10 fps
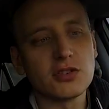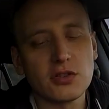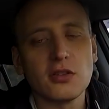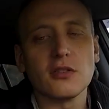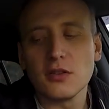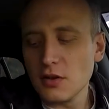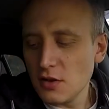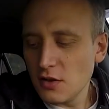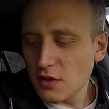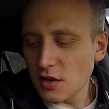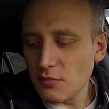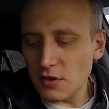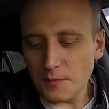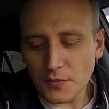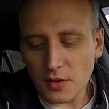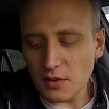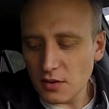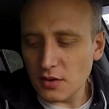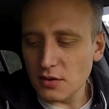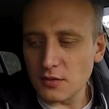что как бы
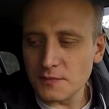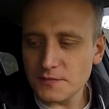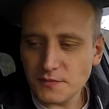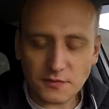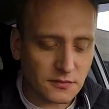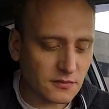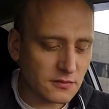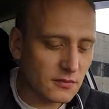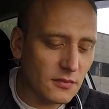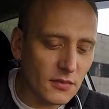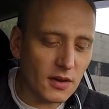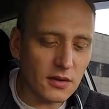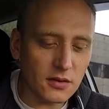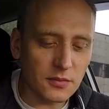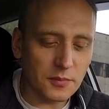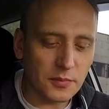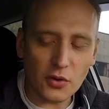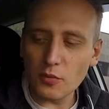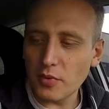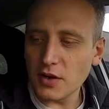э, э,
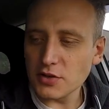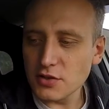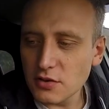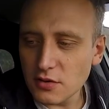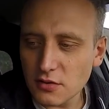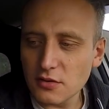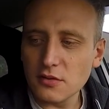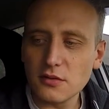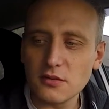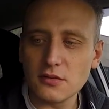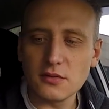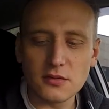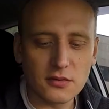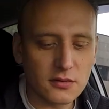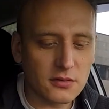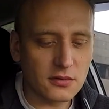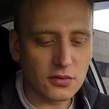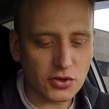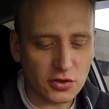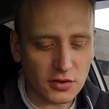покупаешь
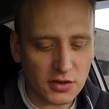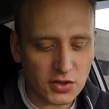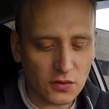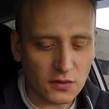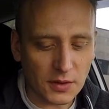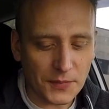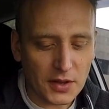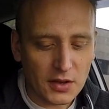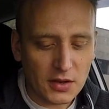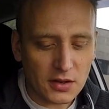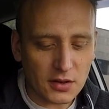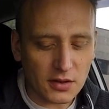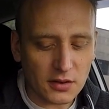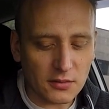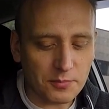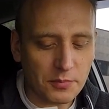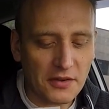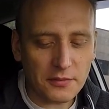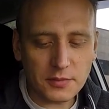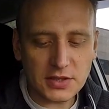то, что нарисовано. Э,
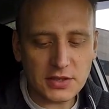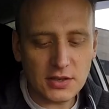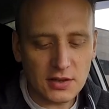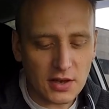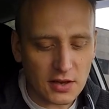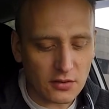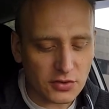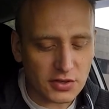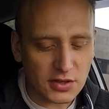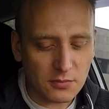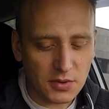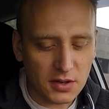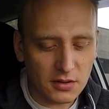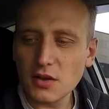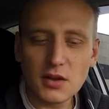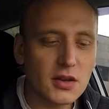по цене я уже забыл.